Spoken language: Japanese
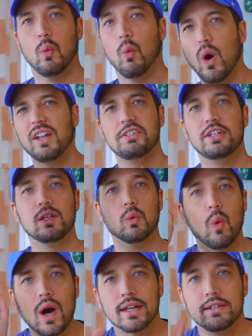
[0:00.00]
What do you
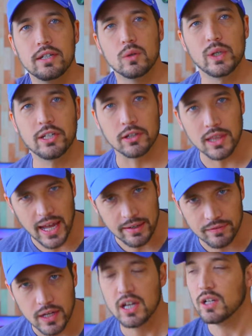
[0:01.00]
want to do with your
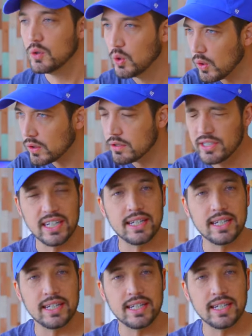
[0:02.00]
life? どういう